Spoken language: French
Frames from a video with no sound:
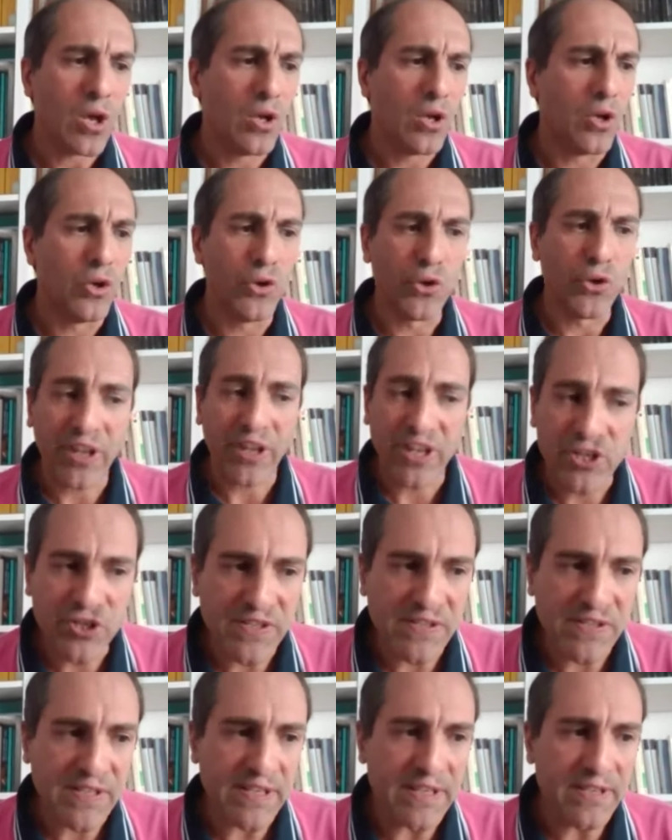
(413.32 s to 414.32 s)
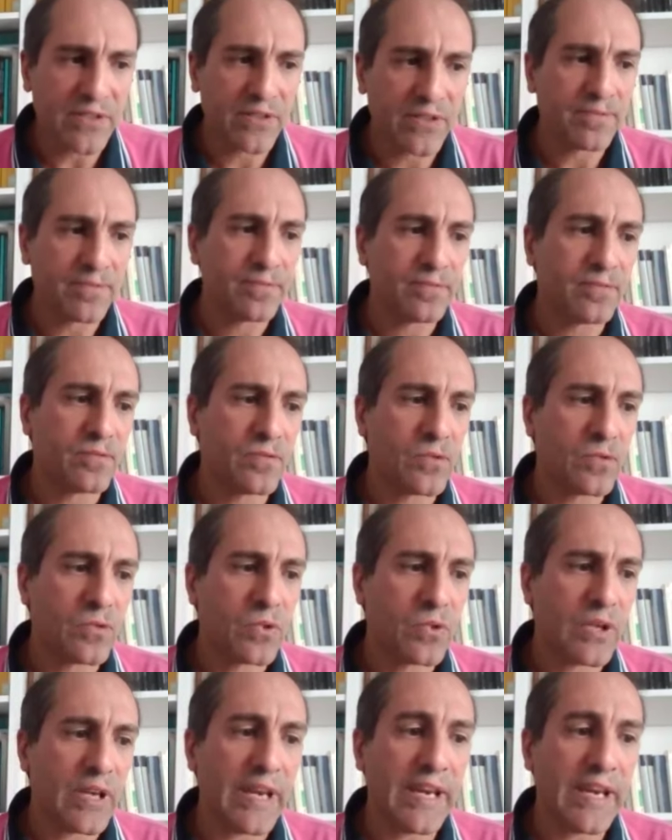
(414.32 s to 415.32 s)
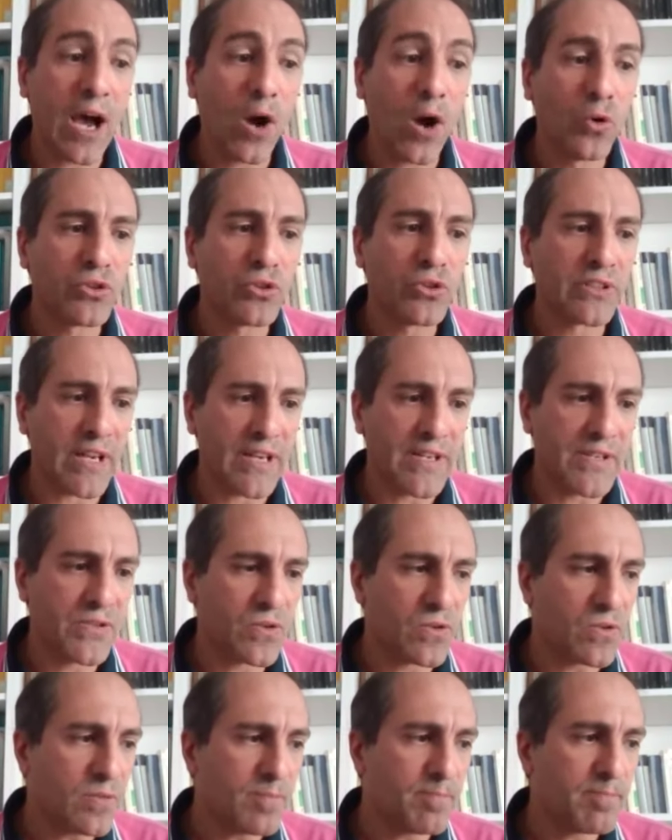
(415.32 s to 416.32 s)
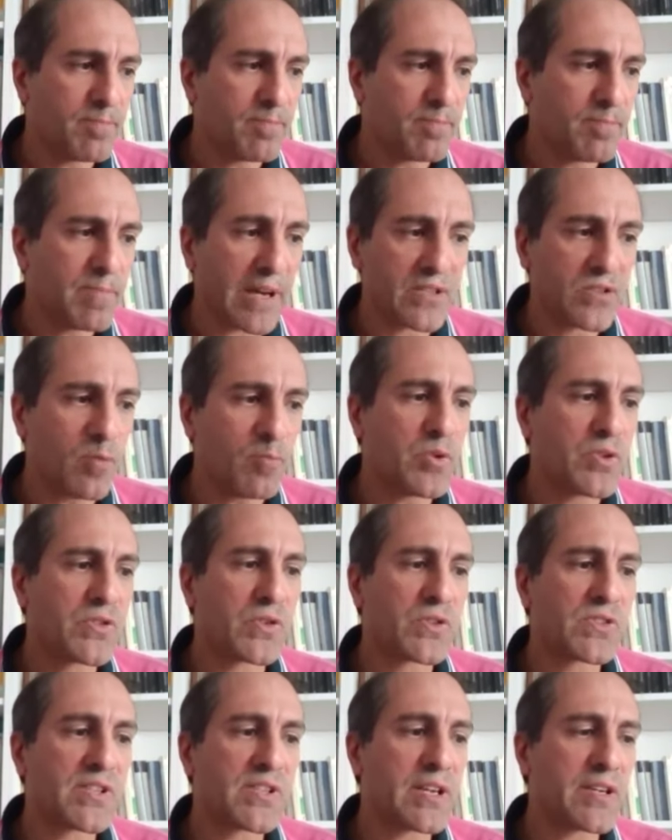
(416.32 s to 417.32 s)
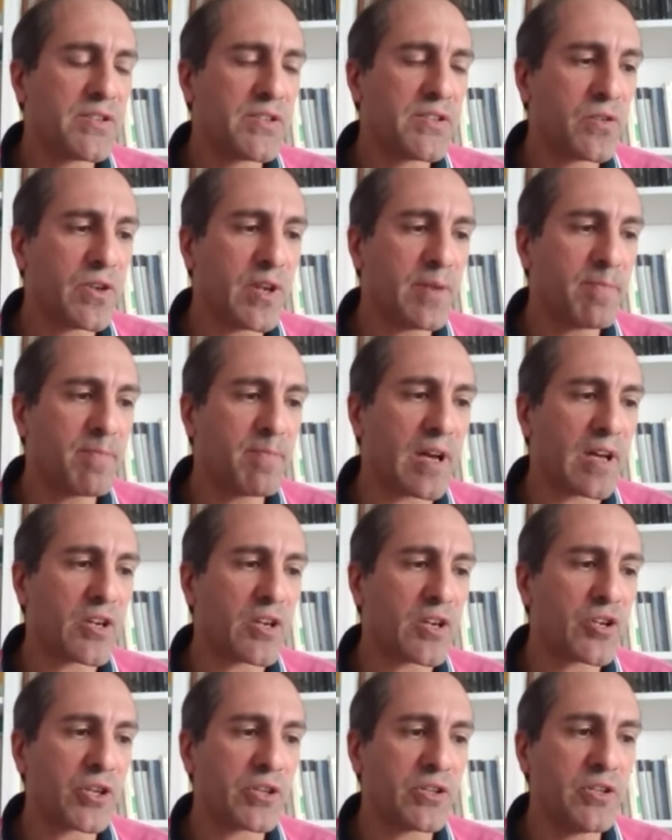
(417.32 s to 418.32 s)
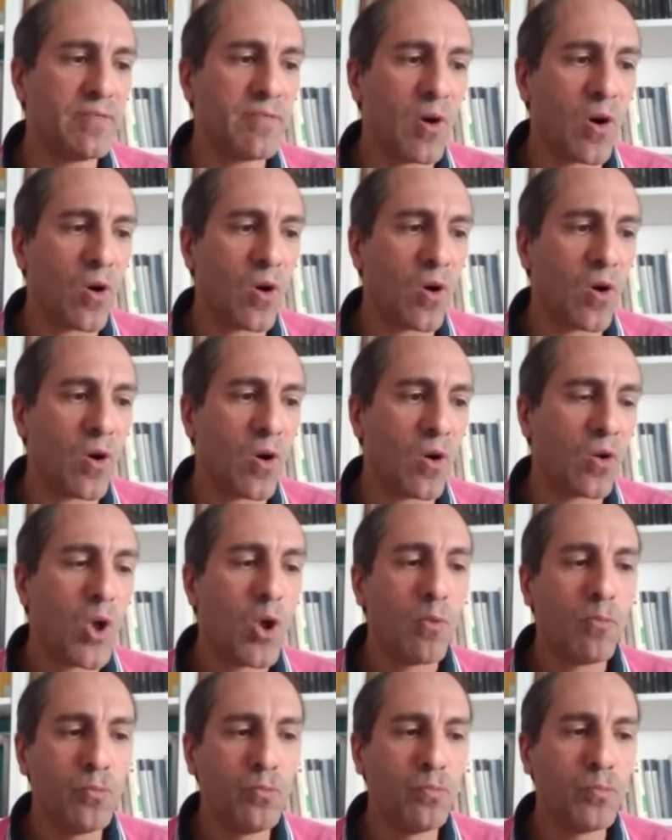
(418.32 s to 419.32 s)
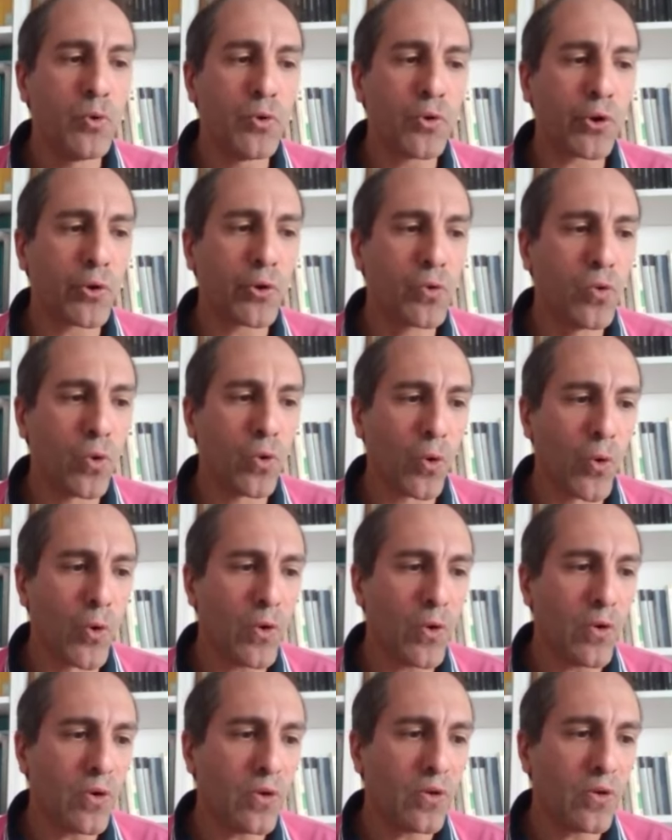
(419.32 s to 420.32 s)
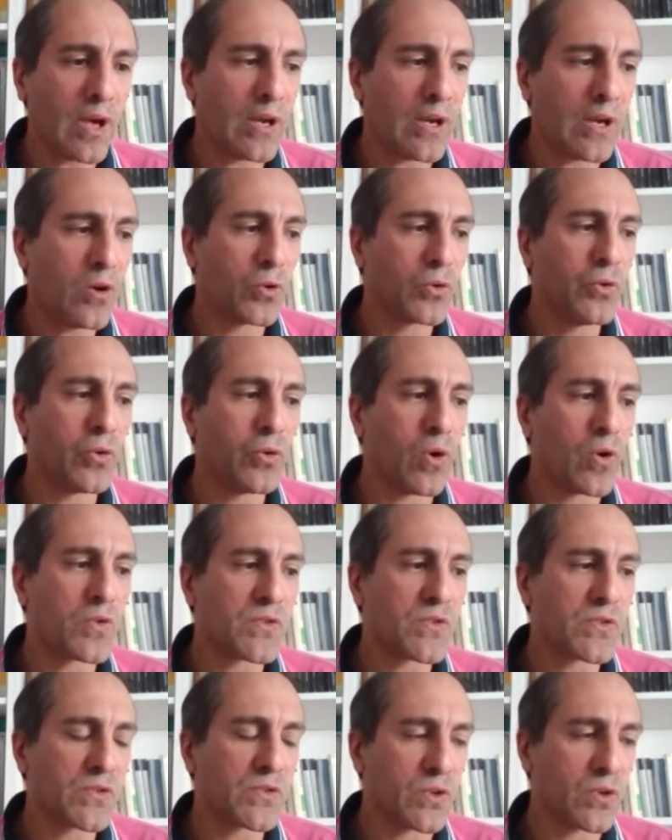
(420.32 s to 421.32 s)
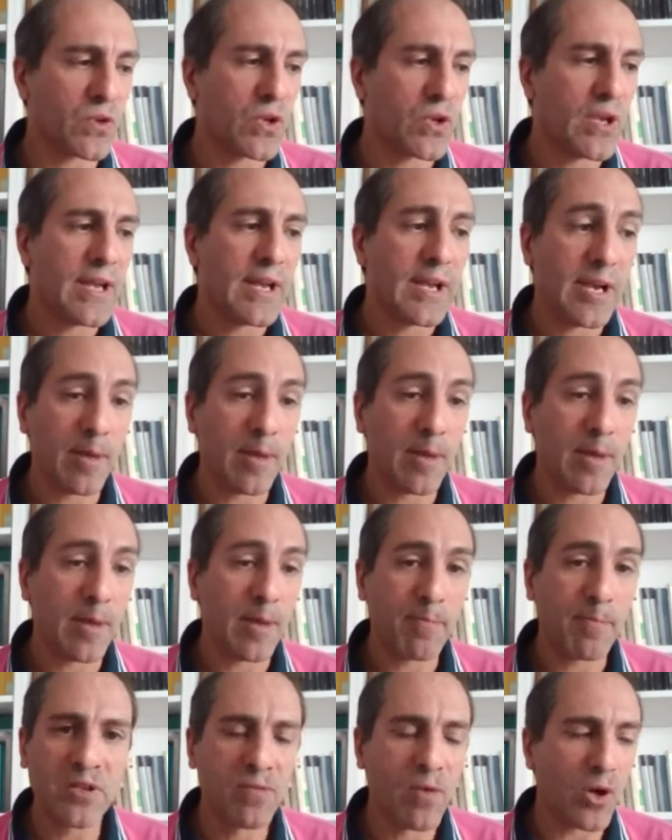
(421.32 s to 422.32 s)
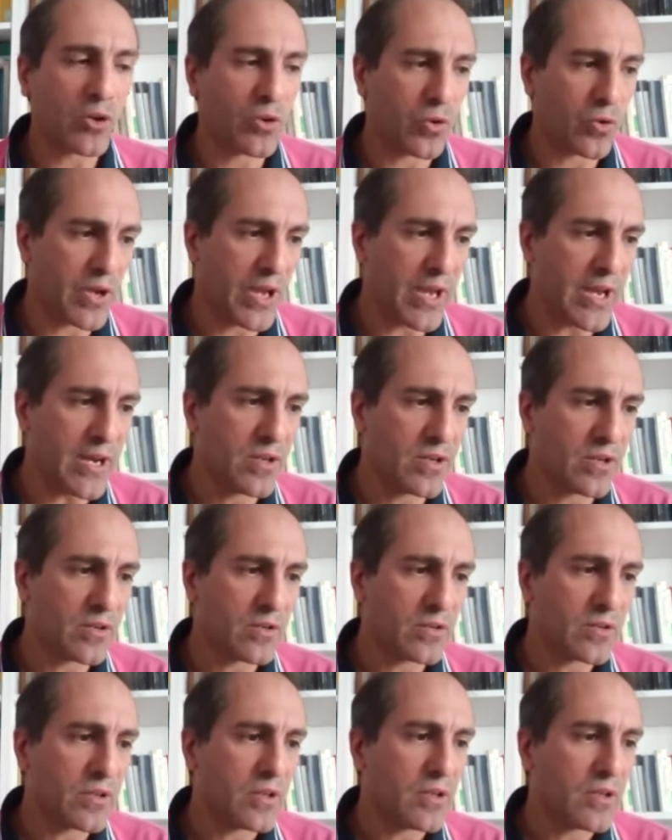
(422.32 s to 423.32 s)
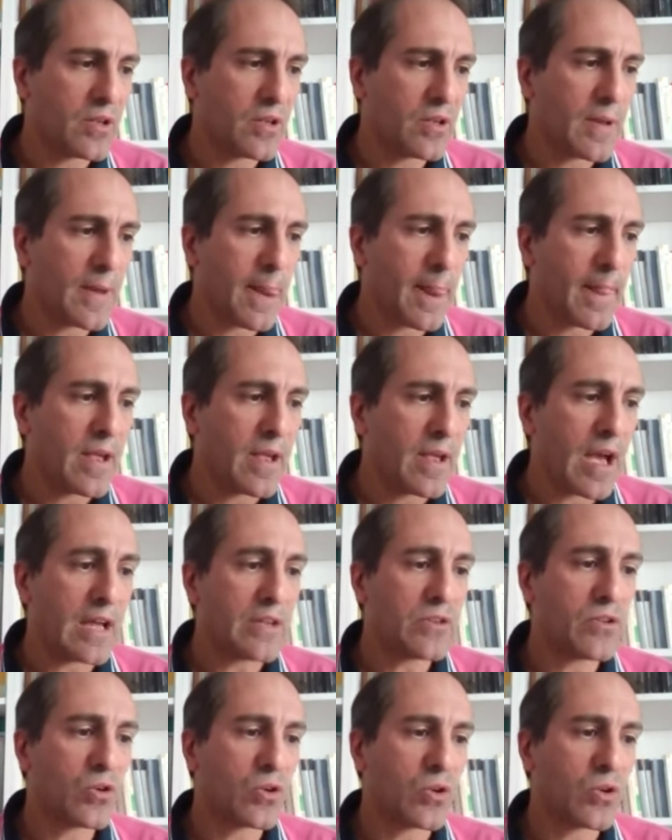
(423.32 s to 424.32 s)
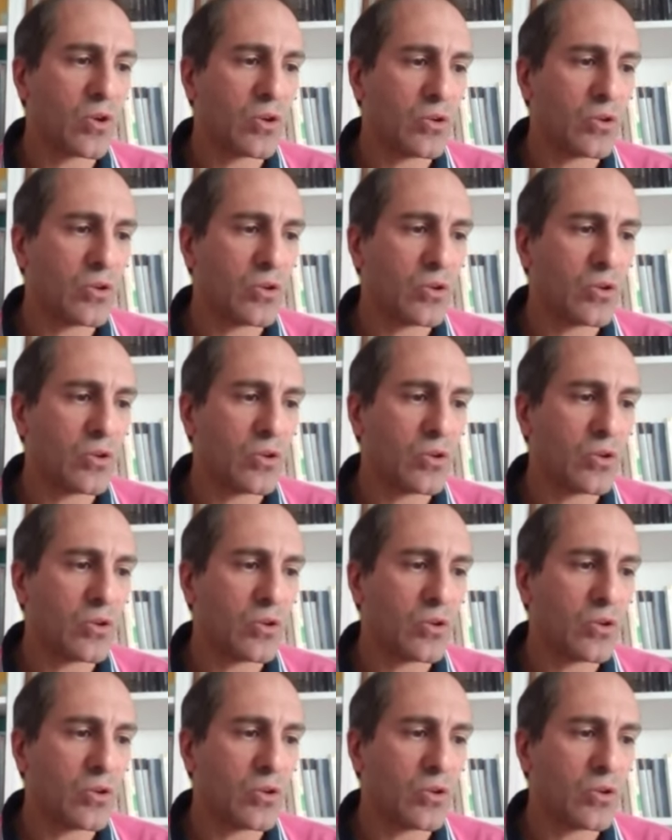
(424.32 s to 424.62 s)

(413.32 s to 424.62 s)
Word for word: Le régicide et la haute trahison, par exemple, sont sanctionnés par un châtiment plus rigoureux, en l'occurrence la peine de mort cruelle, Hein, donc euh,